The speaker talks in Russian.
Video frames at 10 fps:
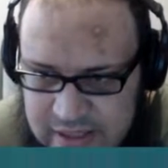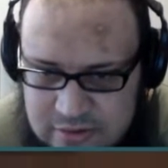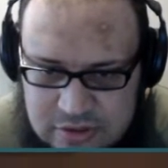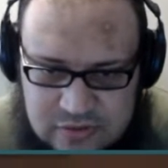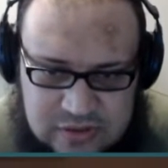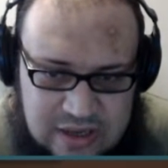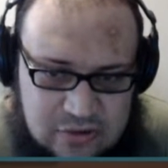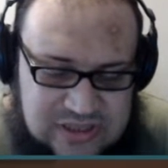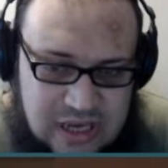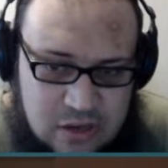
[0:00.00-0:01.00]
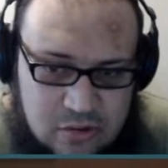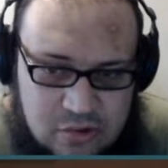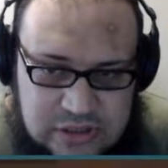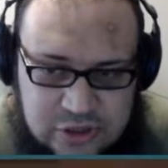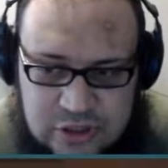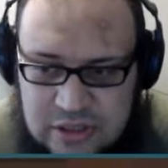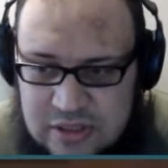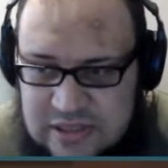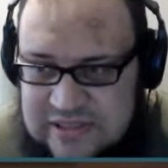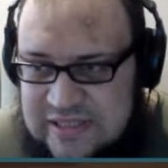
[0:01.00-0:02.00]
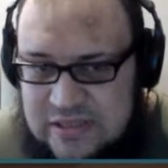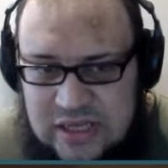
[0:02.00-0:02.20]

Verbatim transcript: Да, то есть ты такой заходишь. Здесь,